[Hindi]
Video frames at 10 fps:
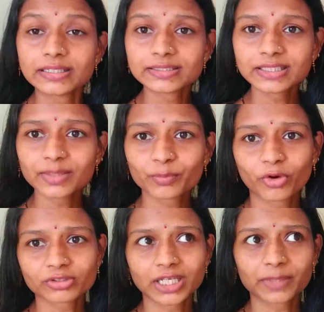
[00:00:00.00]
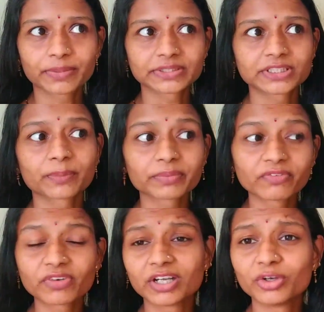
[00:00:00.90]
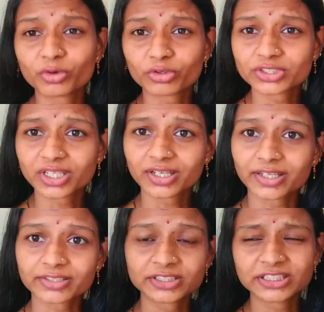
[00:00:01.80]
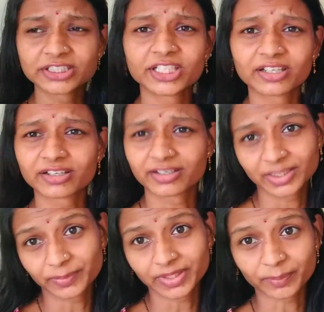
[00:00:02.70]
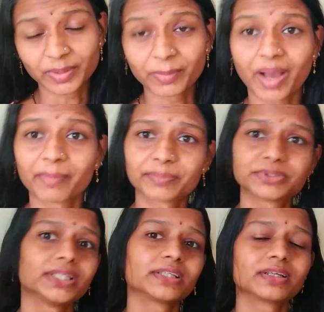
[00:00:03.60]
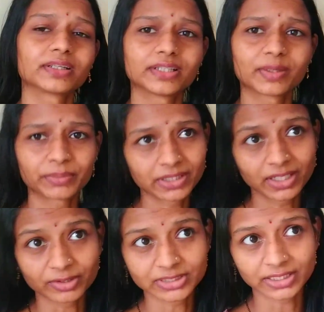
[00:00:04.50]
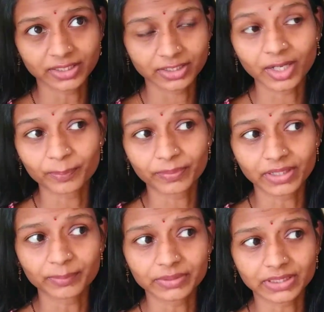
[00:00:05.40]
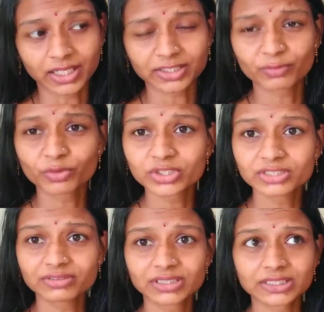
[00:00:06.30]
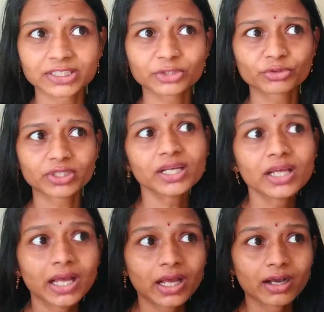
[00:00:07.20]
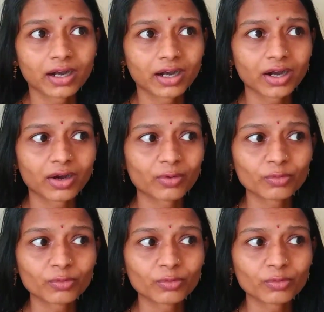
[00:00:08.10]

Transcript: इसीलिए बहुत सारे बच्चे अपने फ्रेंड लोगों से हर एक चीज़ शेयर करते बट अपने माँ बाप से नहीं करते अपने घर से घर पे नहीं बताते वो इसी वजह से क्योंकि आ,